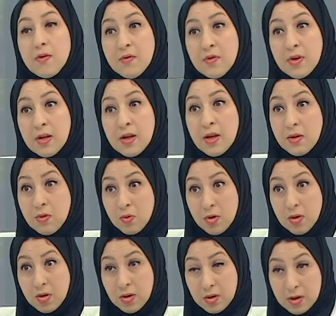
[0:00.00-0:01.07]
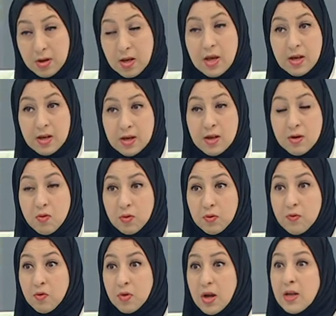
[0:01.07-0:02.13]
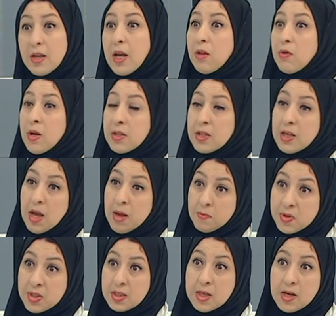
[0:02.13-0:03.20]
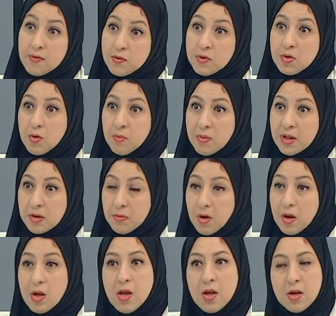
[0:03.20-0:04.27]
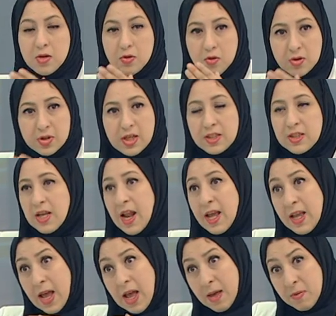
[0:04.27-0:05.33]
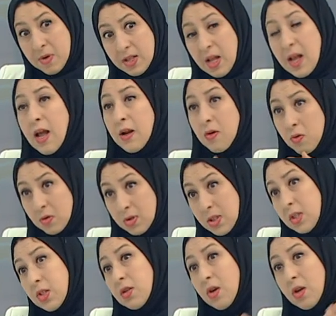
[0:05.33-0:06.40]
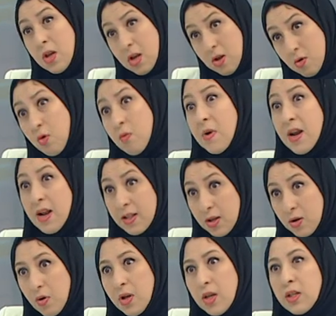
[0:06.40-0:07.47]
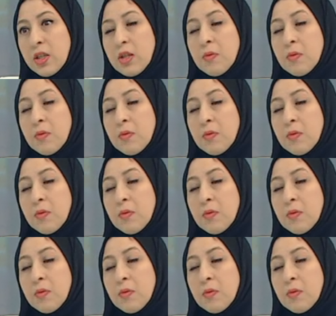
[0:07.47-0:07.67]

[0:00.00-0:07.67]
في هذوك لي كورد فوكال يقدر حتى يحبس التنفس كومبليتمون دونك سازير راهي حميده ا كونديسيون لو مرض يروح للطبيب